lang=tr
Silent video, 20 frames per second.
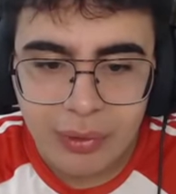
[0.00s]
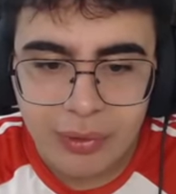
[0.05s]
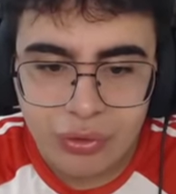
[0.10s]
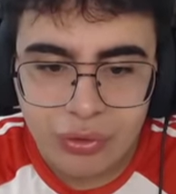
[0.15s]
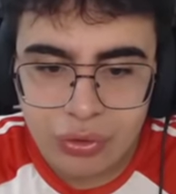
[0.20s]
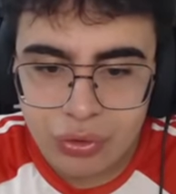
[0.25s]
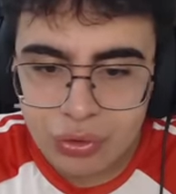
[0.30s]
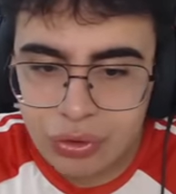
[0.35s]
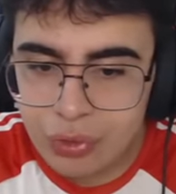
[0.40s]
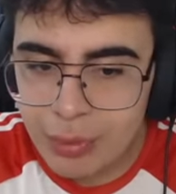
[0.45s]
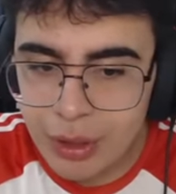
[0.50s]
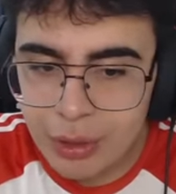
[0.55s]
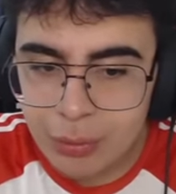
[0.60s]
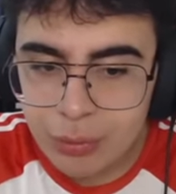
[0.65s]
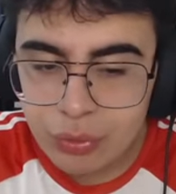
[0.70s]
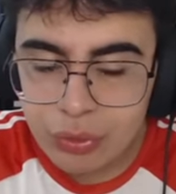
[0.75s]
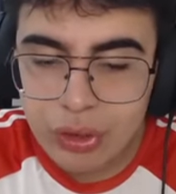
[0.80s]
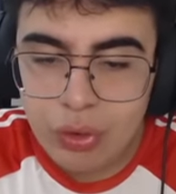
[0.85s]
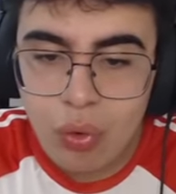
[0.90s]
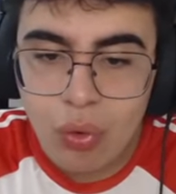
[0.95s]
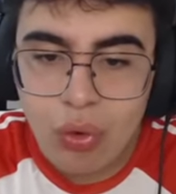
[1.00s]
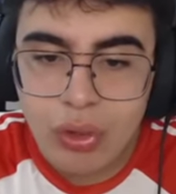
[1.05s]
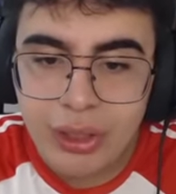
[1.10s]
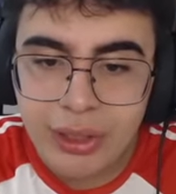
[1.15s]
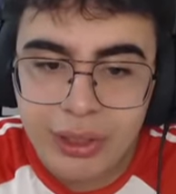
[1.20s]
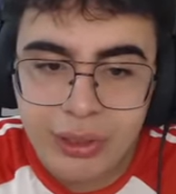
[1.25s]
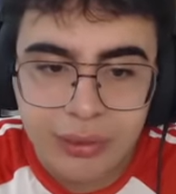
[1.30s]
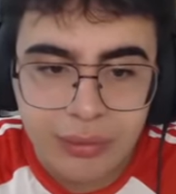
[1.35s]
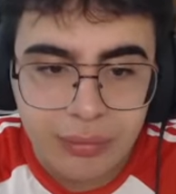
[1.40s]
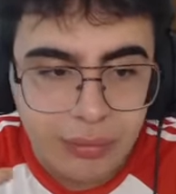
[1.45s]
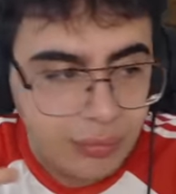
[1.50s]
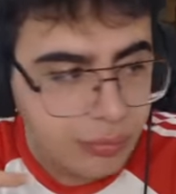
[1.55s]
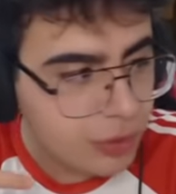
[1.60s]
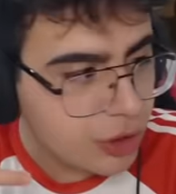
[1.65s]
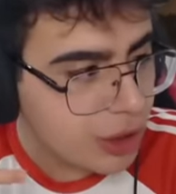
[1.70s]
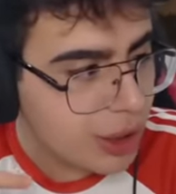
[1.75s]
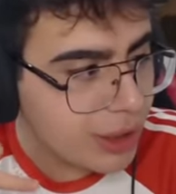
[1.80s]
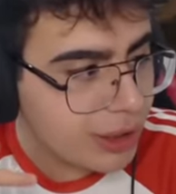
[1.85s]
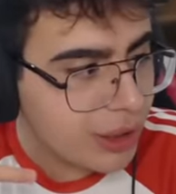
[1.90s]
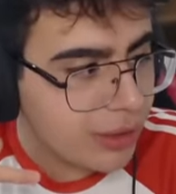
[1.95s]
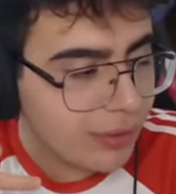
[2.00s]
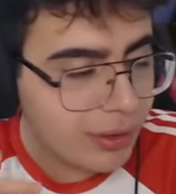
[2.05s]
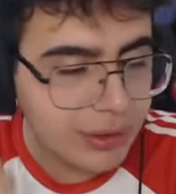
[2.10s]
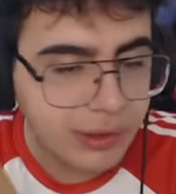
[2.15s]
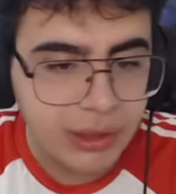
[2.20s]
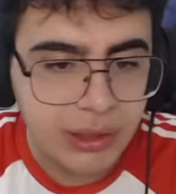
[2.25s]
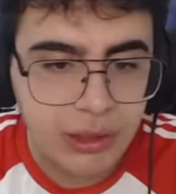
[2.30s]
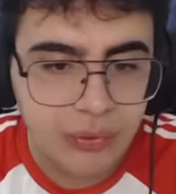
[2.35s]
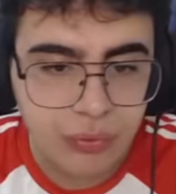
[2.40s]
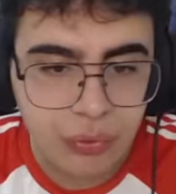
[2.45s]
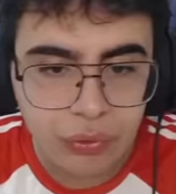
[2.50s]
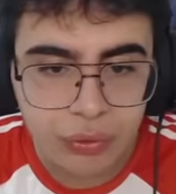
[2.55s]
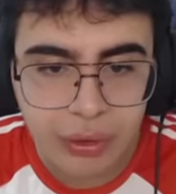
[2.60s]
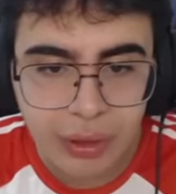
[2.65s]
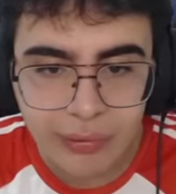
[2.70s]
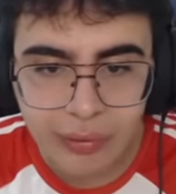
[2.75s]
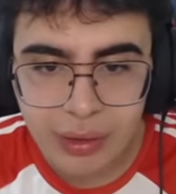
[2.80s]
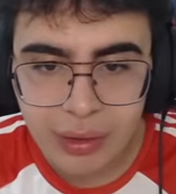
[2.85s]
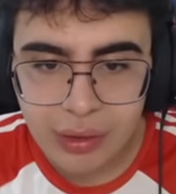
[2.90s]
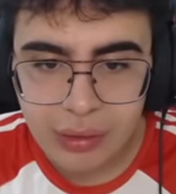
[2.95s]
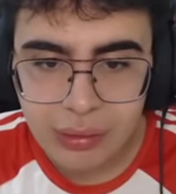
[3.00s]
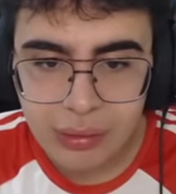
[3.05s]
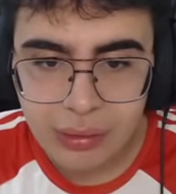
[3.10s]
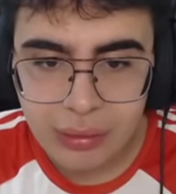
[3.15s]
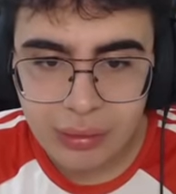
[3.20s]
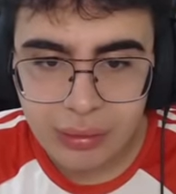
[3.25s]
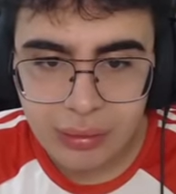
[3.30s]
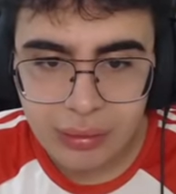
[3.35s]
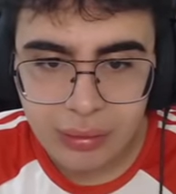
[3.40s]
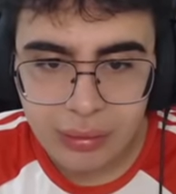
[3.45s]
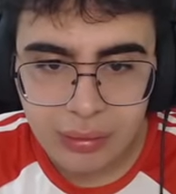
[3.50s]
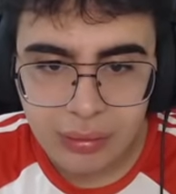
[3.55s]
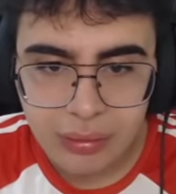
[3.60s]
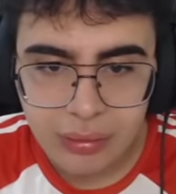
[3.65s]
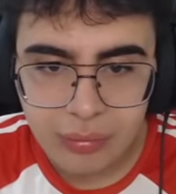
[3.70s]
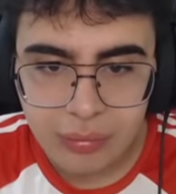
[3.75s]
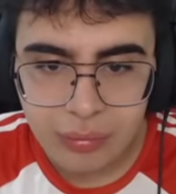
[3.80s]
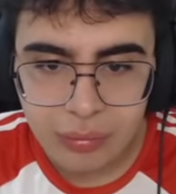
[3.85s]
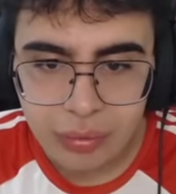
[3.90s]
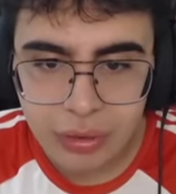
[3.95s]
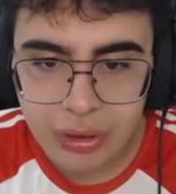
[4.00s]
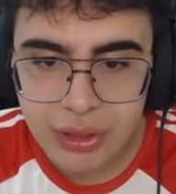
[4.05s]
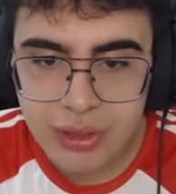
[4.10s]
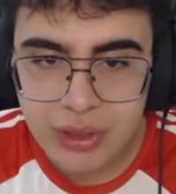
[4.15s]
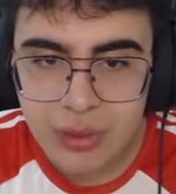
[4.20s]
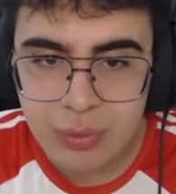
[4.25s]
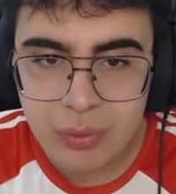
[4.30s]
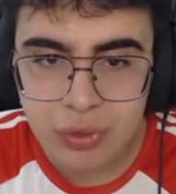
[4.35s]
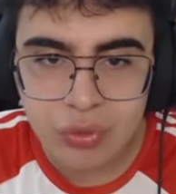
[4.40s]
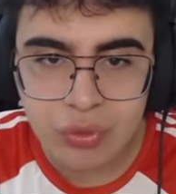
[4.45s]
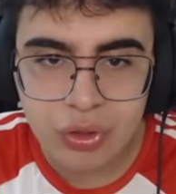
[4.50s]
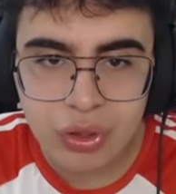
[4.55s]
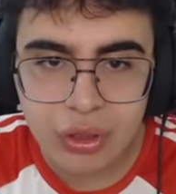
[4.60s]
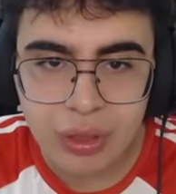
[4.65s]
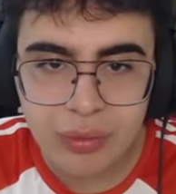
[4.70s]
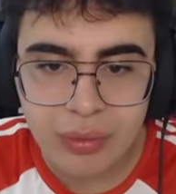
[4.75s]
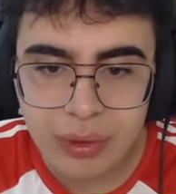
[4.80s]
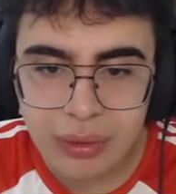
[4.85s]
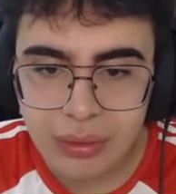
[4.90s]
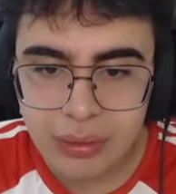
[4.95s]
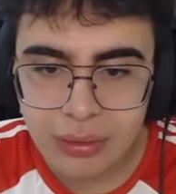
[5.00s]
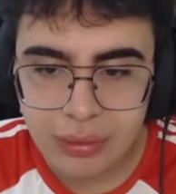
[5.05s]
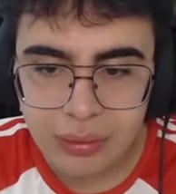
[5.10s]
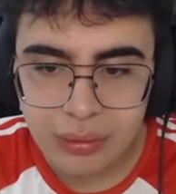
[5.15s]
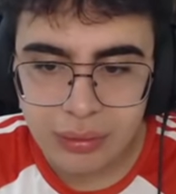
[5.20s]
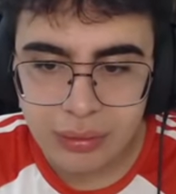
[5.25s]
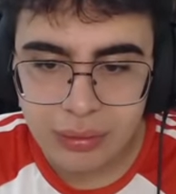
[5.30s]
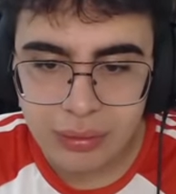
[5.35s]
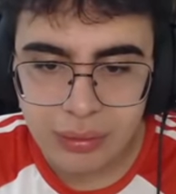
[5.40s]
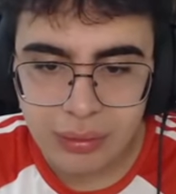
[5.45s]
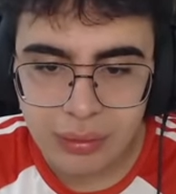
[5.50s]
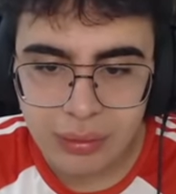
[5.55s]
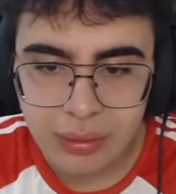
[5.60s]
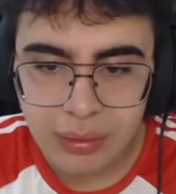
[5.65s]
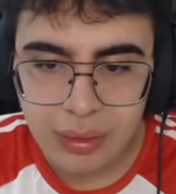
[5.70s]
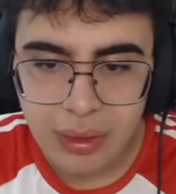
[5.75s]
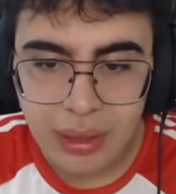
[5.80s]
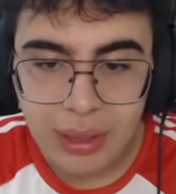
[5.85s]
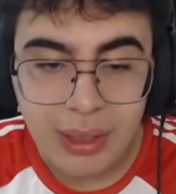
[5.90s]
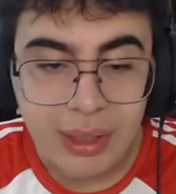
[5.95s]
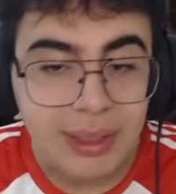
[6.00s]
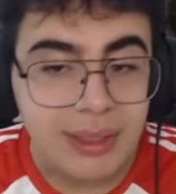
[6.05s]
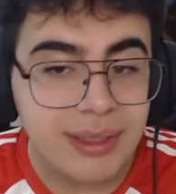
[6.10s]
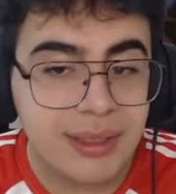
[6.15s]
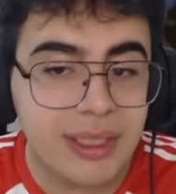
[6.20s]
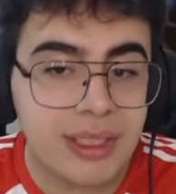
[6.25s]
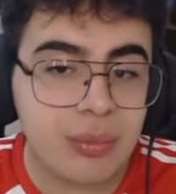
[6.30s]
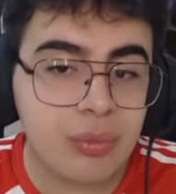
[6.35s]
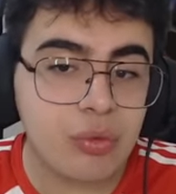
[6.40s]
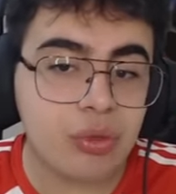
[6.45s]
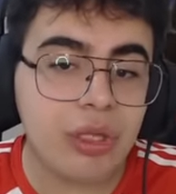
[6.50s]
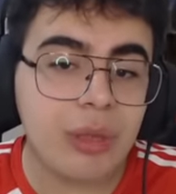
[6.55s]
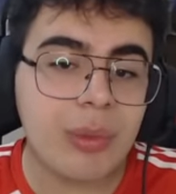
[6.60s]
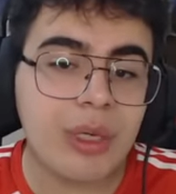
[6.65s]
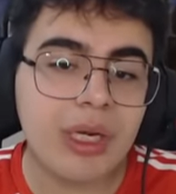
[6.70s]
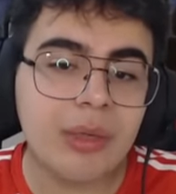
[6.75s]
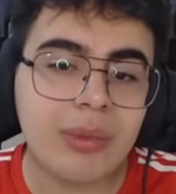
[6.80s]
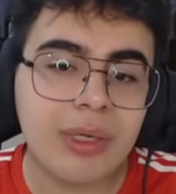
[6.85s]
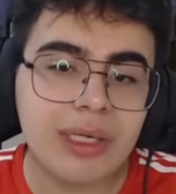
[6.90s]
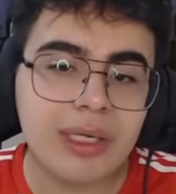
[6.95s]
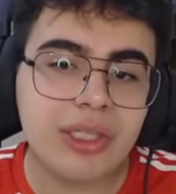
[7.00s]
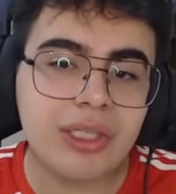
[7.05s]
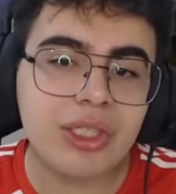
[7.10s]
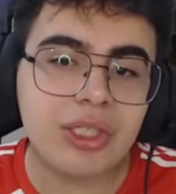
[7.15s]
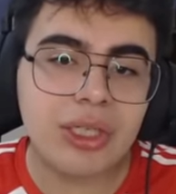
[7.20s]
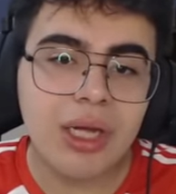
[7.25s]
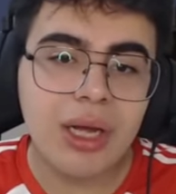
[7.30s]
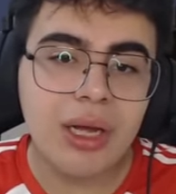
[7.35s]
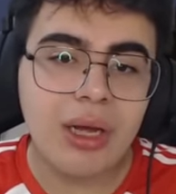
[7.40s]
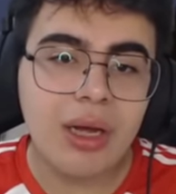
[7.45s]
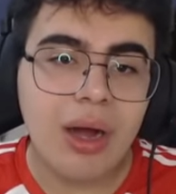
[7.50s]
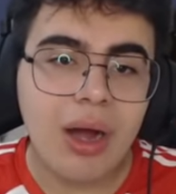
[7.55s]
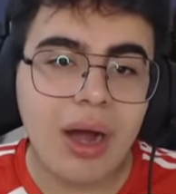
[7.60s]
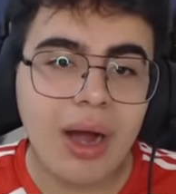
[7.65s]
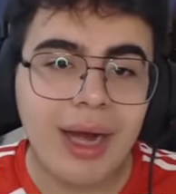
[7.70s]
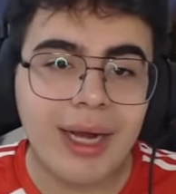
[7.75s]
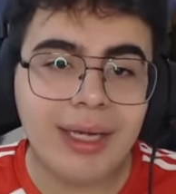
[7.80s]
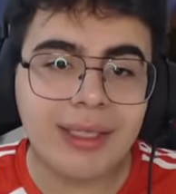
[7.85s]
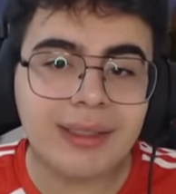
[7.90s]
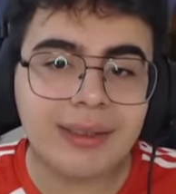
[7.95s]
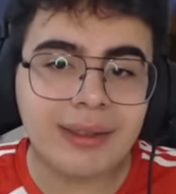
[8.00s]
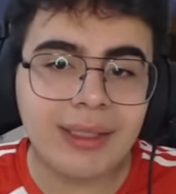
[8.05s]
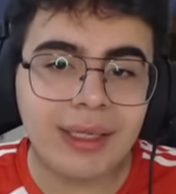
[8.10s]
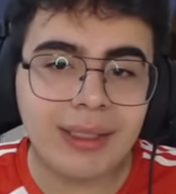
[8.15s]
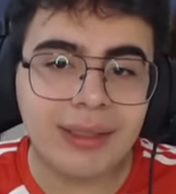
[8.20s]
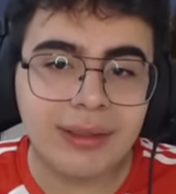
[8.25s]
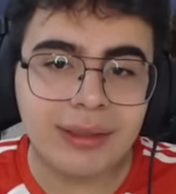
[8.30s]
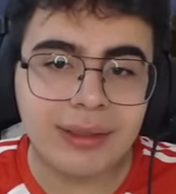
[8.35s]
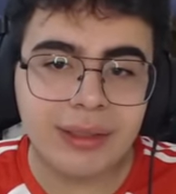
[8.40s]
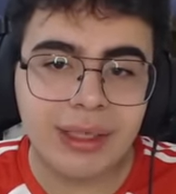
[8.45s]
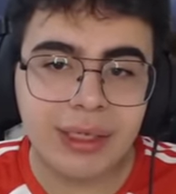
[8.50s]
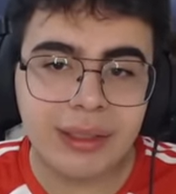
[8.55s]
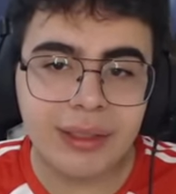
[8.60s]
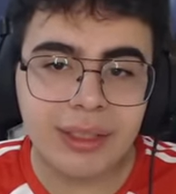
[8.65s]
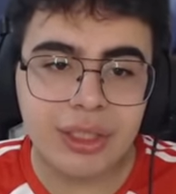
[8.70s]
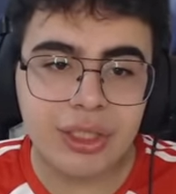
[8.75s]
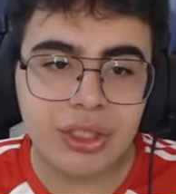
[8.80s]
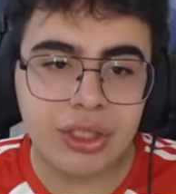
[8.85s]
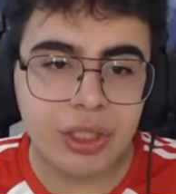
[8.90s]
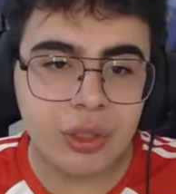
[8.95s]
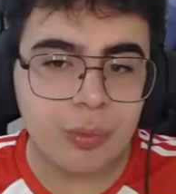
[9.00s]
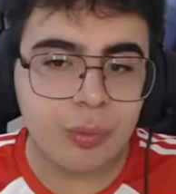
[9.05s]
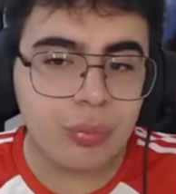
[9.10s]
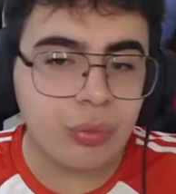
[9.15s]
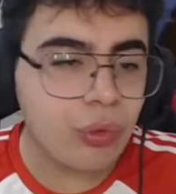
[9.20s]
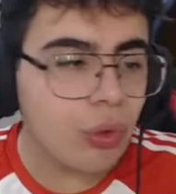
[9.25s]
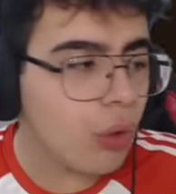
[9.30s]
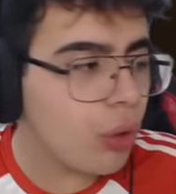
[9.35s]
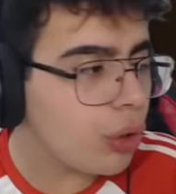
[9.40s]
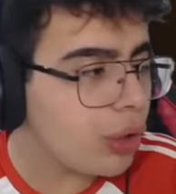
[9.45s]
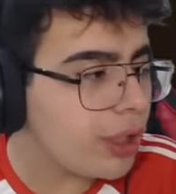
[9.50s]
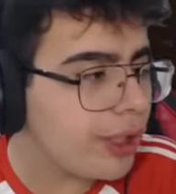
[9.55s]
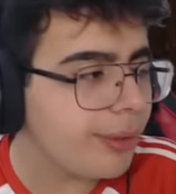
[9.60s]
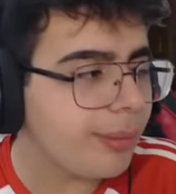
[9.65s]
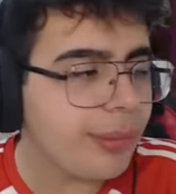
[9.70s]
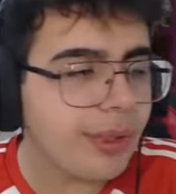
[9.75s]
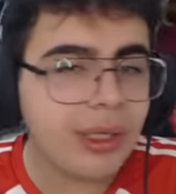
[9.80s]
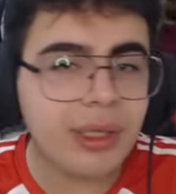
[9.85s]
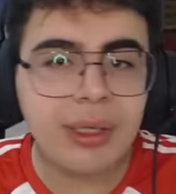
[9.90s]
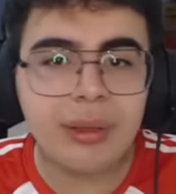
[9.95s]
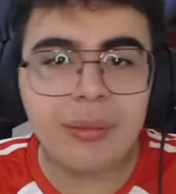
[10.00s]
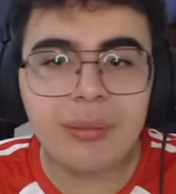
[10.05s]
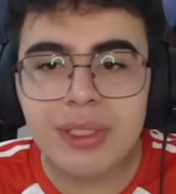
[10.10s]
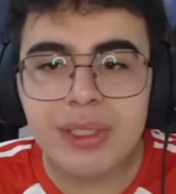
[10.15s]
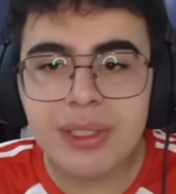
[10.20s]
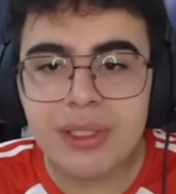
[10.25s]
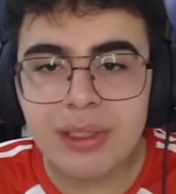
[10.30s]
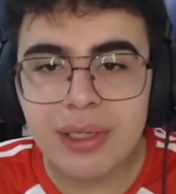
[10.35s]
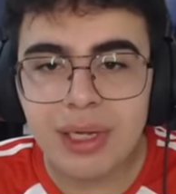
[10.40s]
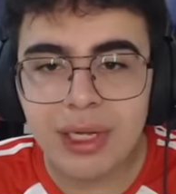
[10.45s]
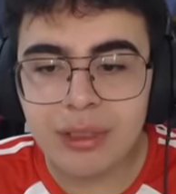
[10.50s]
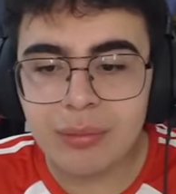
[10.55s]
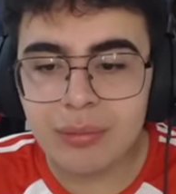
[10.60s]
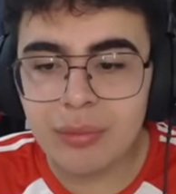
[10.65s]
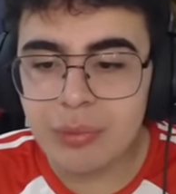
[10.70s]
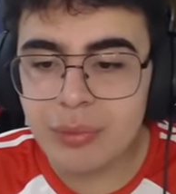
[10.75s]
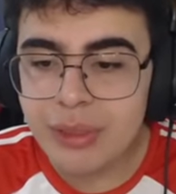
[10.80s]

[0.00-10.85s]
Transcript: Çünkü bak burada Oli'nin şeyi de var, telefonu da var. Burada kismis oyuncağı var. Siz burada beni birazcık aydınlandırın arkadaşlar. Bu Oli mi Miss Delight mı?